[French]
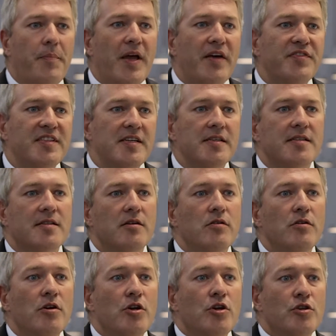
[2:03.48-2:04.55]
PFC100
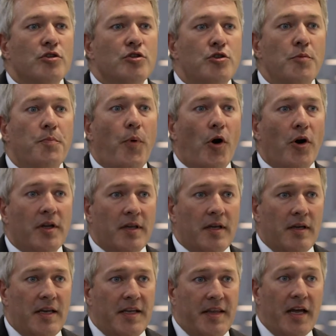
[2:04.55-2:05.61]
supporte
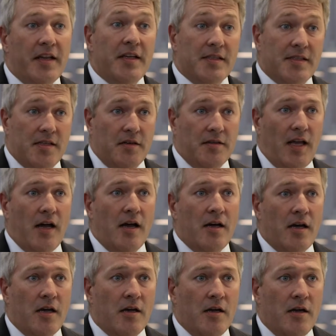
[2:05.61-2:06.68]
les derniers
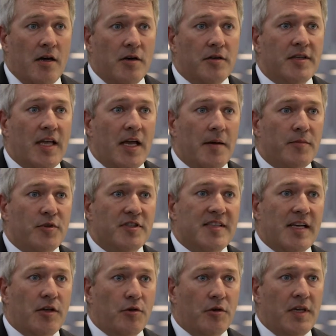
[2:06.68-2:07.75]
standards en termes de
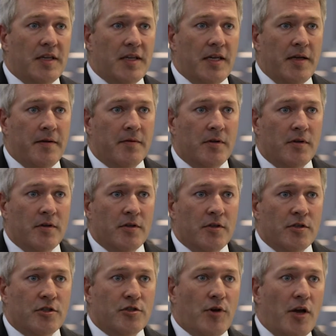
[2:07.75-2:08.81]
sécurité,
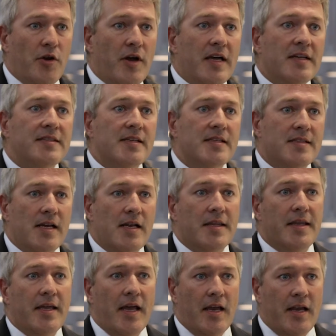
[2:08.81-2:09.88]
soit le SSL
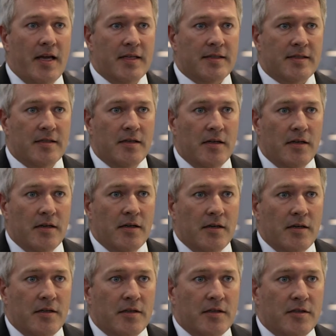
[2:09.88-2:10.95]
TLS
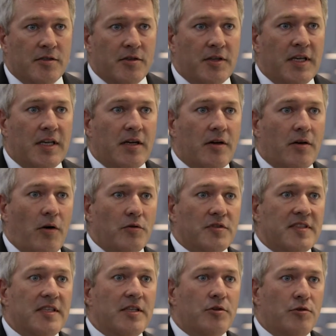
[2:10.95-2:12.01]
ce qui
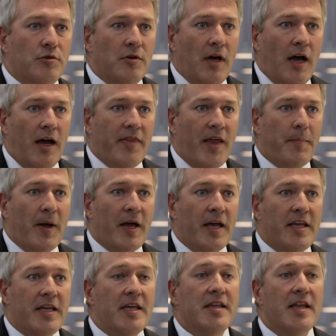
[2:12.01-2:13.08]
constitue un
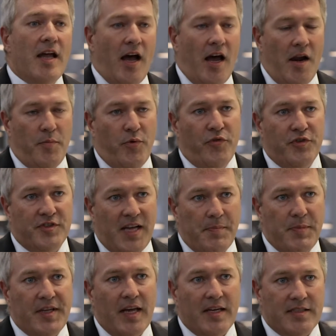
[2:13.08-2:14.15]
appareil idéal pour vos
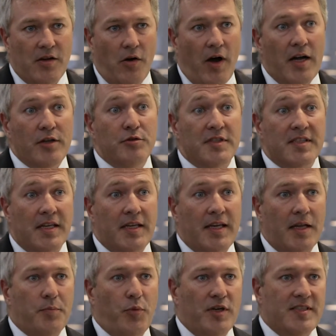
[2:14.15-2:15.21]
applications Industrie
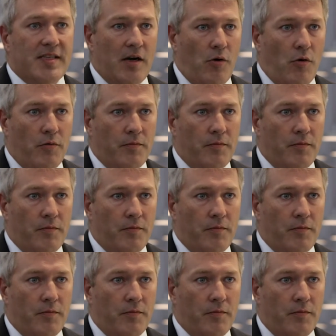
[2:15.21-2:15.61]
4.0,